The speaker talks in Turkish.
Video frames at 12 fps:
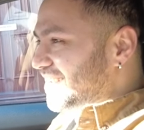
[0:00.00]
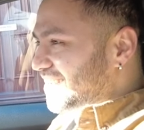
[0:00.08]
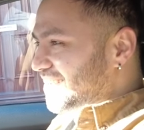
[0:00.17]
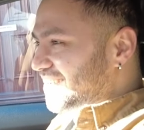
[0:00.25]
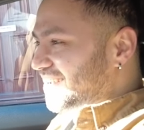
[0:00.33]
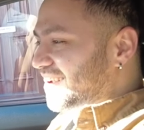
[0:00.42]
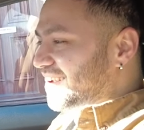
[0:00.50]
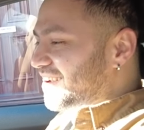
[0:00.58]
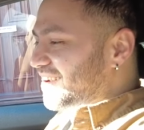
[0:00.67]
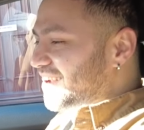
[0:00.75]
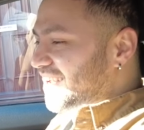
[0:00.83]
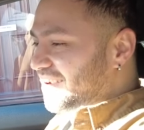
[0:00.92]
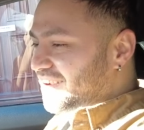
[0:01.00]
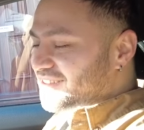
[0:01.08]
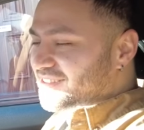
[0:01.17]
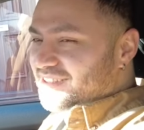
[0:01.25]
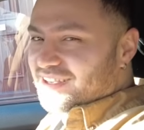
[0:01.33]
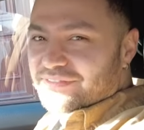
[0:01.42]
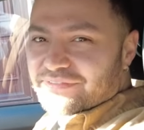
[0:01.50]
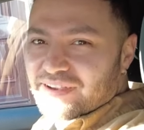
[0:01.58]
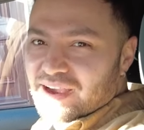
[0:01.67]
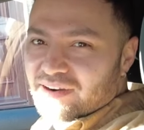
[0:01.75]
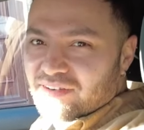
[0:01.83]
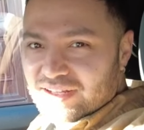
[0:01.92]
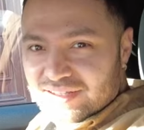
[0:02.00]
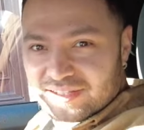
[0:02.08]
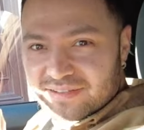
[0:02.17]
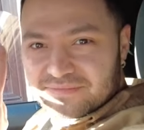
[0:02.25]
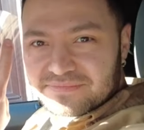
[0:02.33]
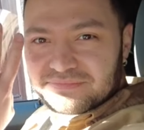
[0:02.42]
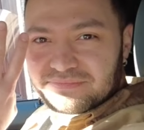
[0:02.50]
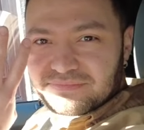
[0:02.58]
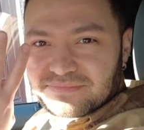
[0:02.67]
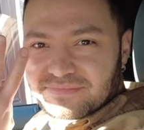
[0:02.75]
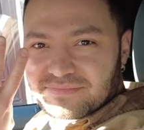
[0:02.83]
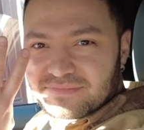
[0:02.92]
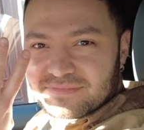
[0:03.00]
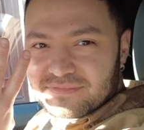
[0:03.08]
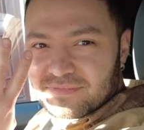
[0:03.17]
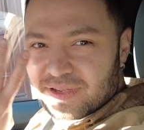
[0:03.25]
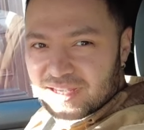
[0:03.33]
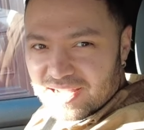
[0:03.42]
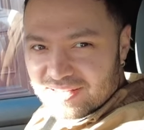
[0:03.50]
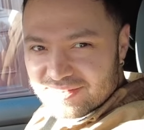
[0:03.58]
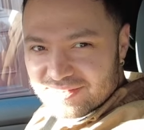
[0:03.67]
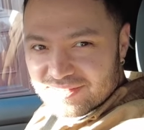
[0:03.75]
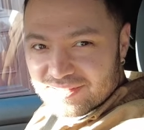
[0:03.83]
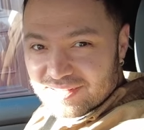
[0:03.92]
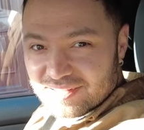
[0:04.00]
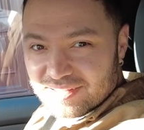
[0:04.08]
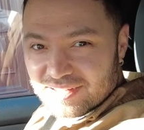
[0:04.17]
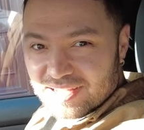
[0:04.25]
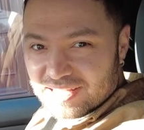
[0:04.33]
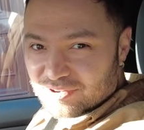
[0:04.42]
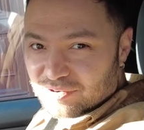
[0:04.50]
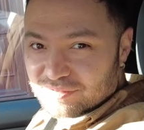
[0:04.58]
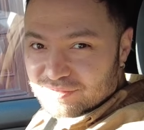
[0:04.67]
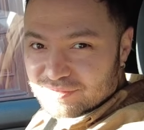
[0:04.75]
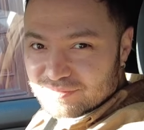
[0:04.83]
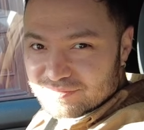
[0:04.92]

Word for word: okay. Hadi gidelim. Evet, if we are ready, we can go. head off.